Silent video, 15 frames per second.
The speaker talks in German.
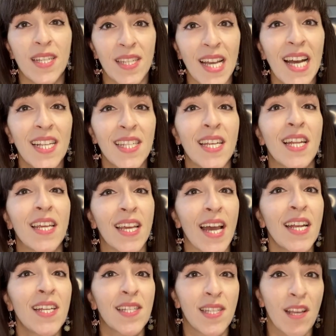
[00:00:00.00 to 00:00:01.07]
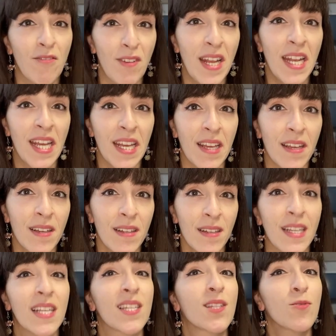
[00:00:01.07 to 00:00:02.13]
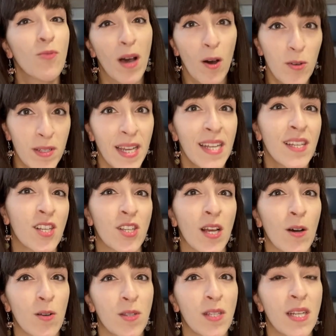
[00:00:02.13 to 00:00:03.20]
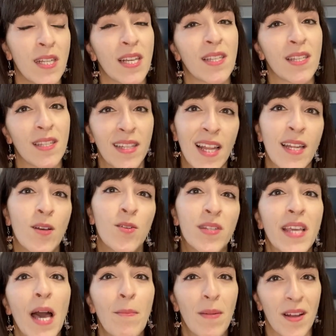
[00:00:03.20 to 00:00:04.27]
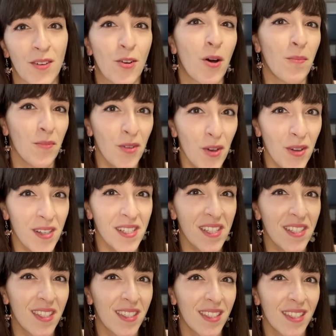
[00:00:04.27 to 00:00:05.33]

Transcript: ist tatsächlich eines der wenigen, das so authentisch aussieht, dass es glatt aus Japan kommen könnte.